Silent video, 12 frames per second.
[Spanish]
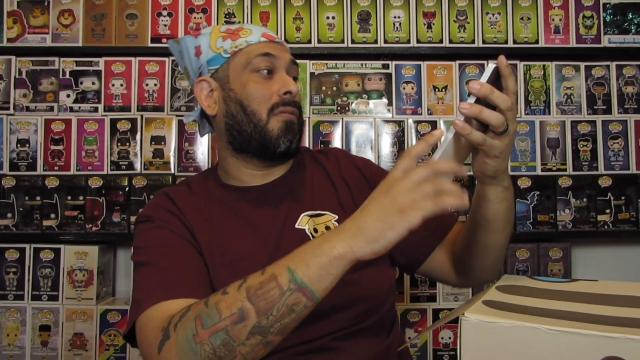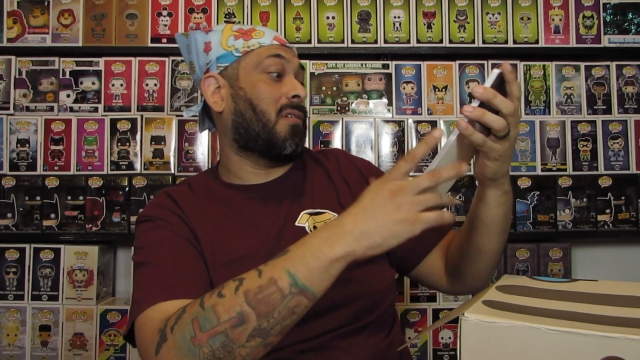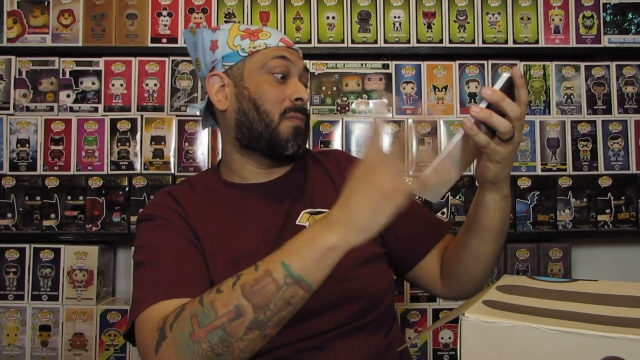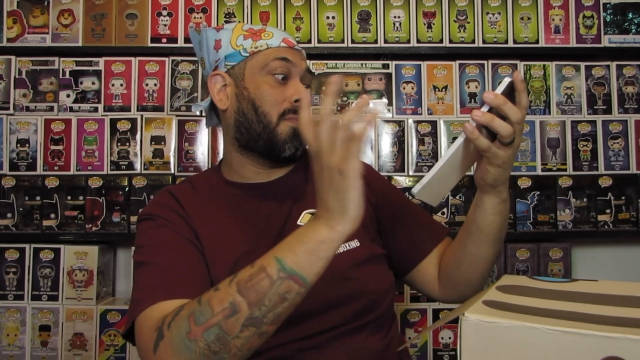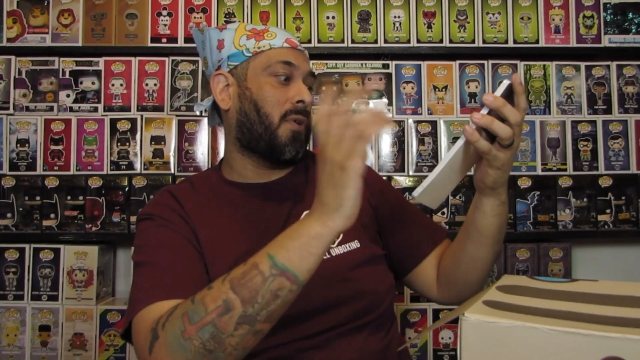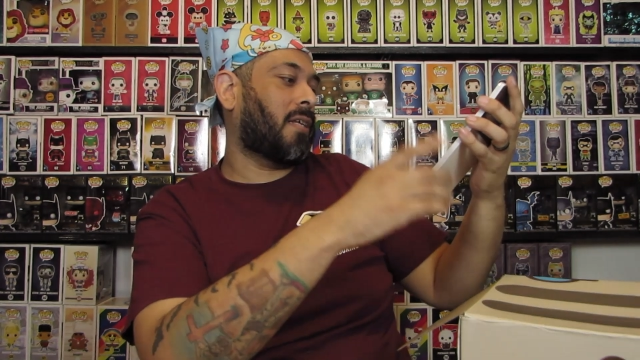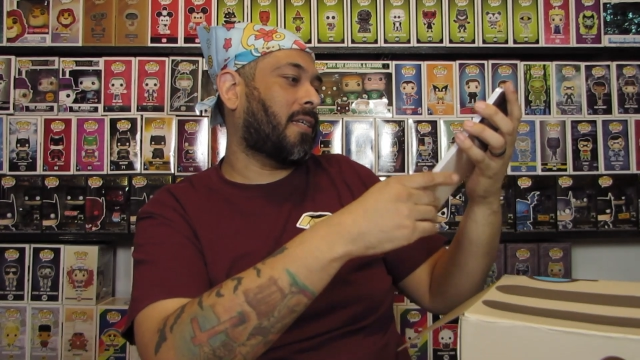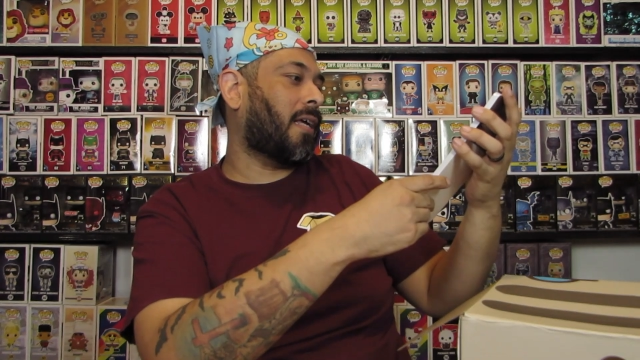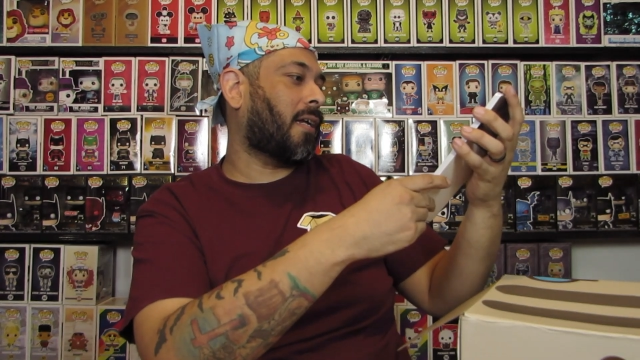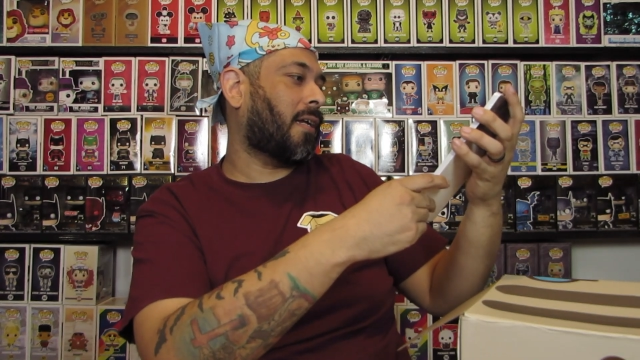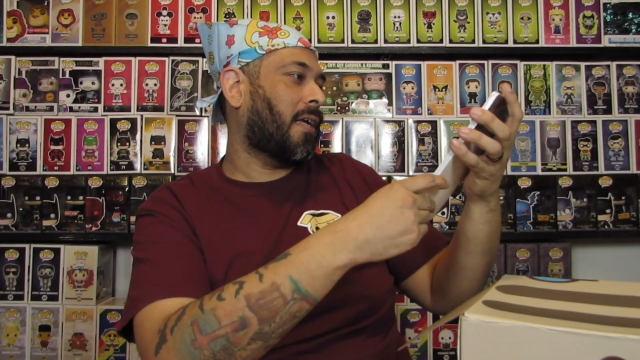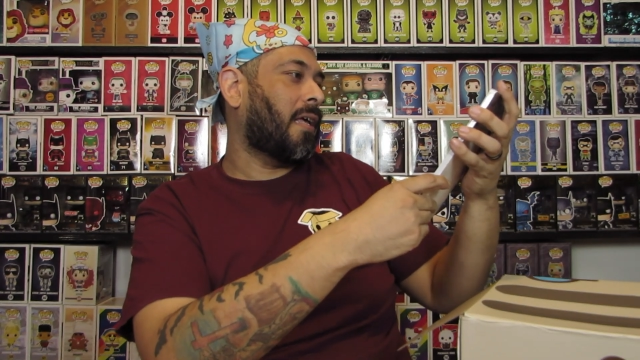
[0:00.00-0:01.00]
cosas por
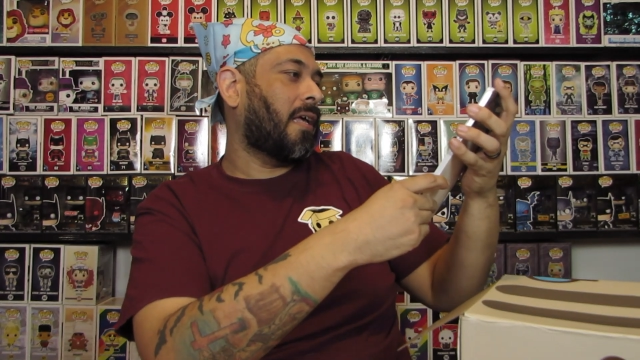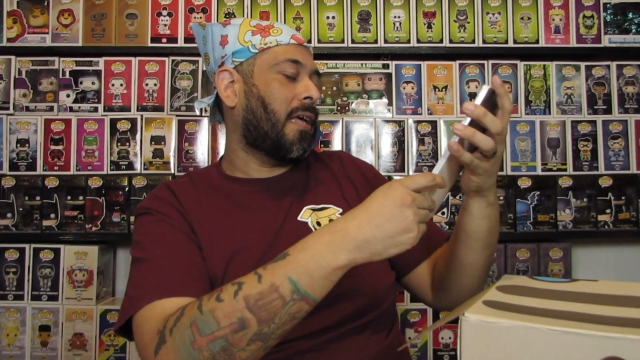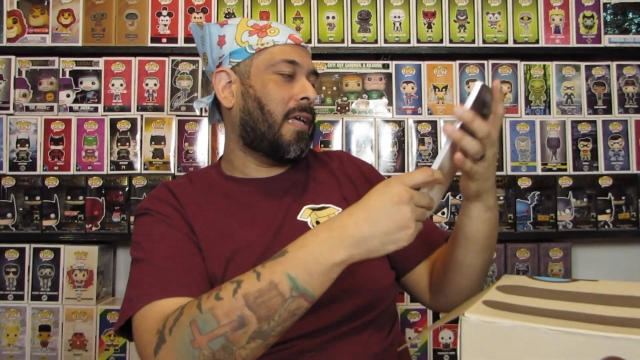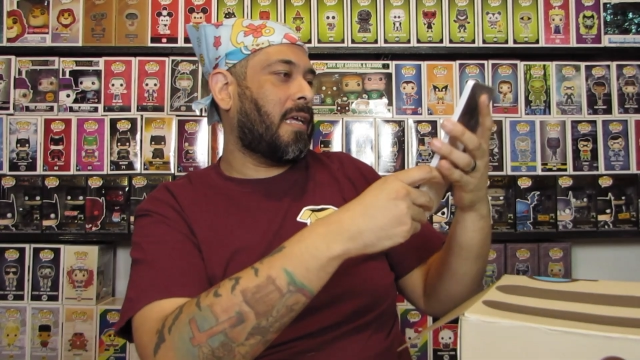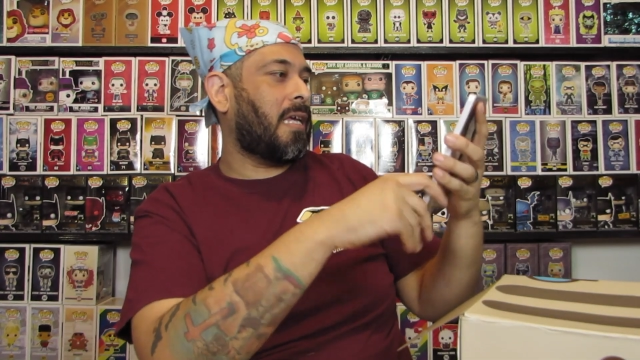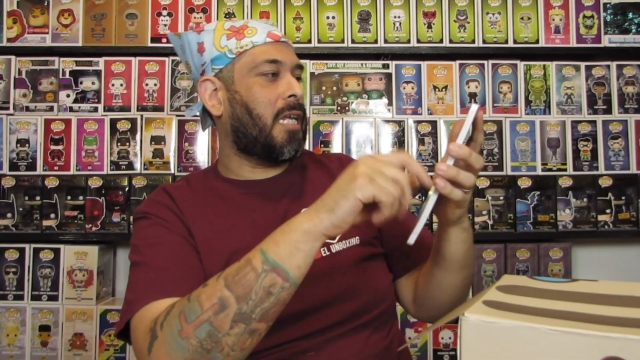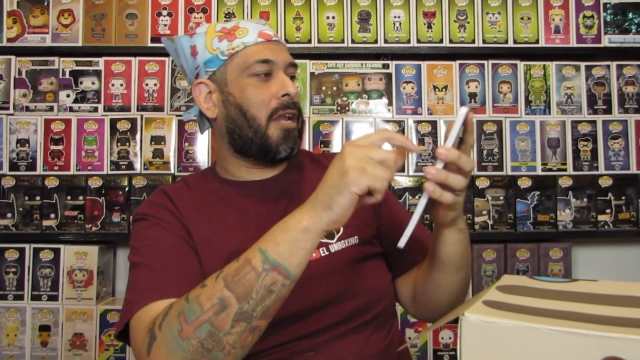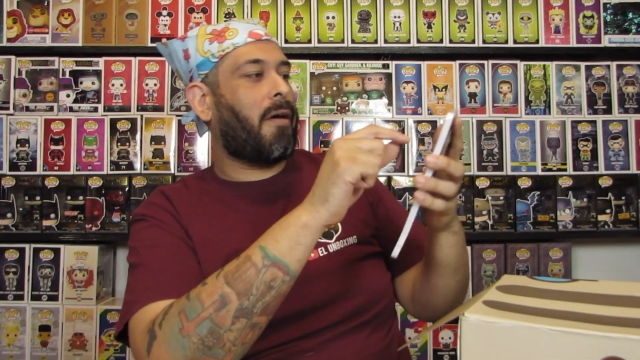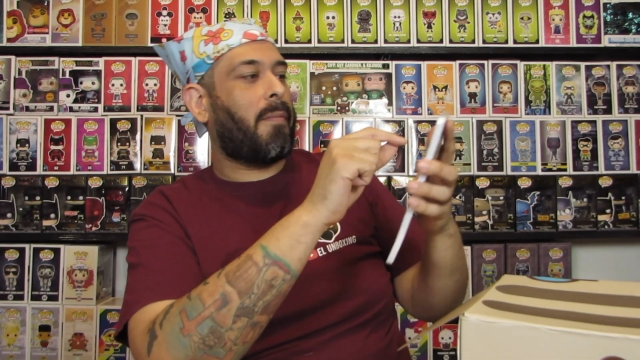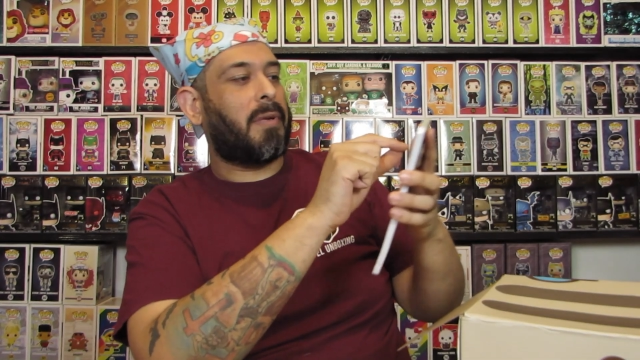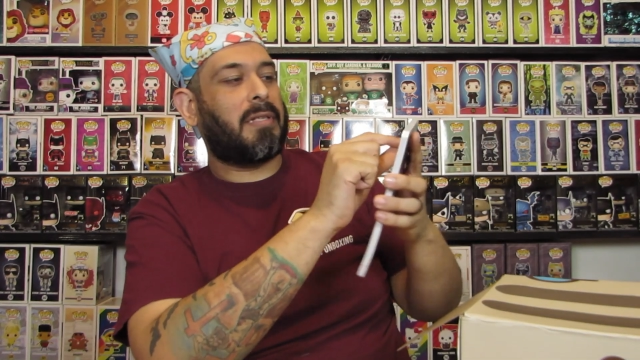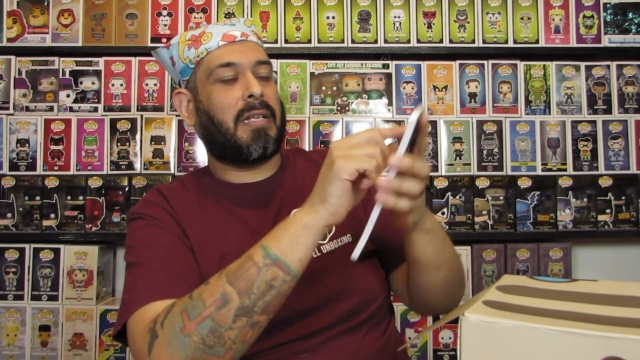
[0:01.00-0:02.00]
hacer. Y nada
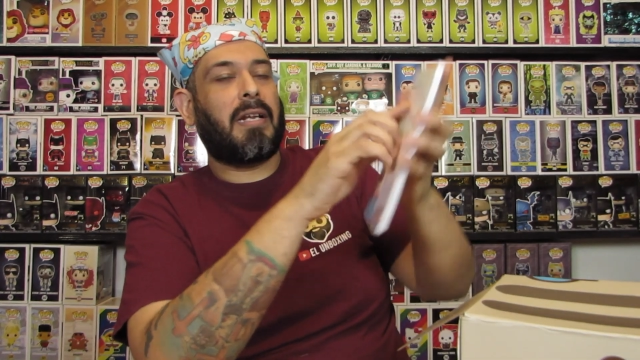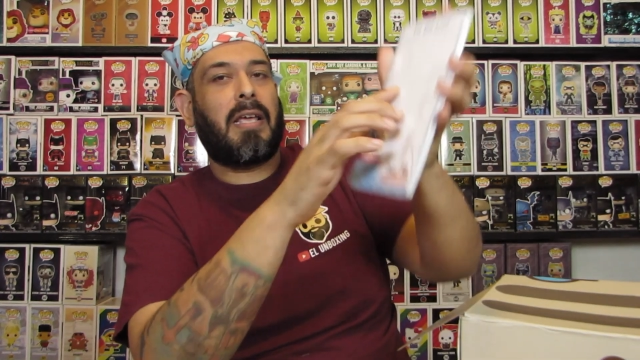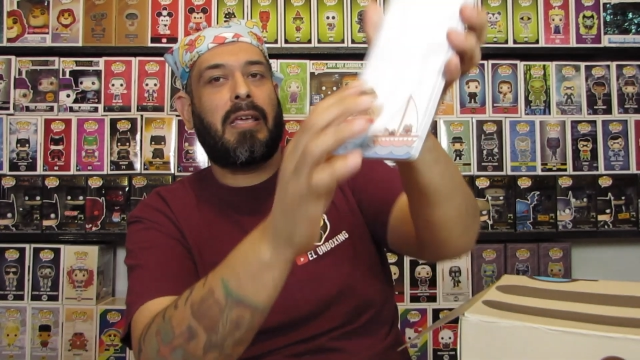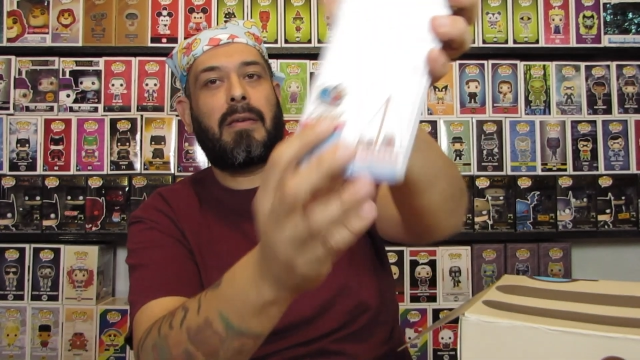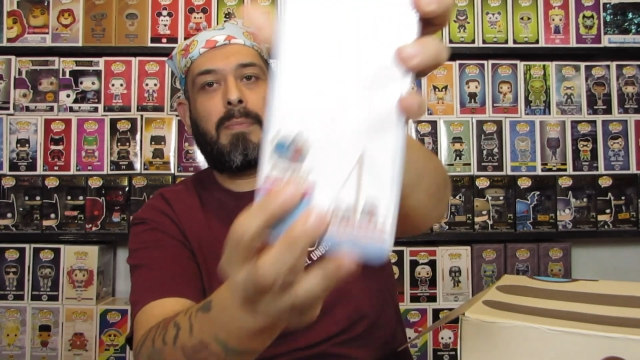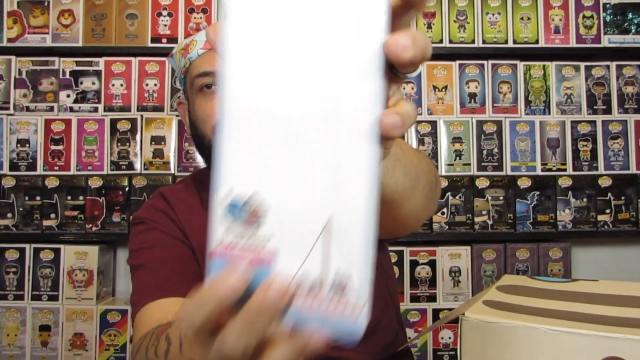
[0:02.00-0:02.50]
más tiene ahí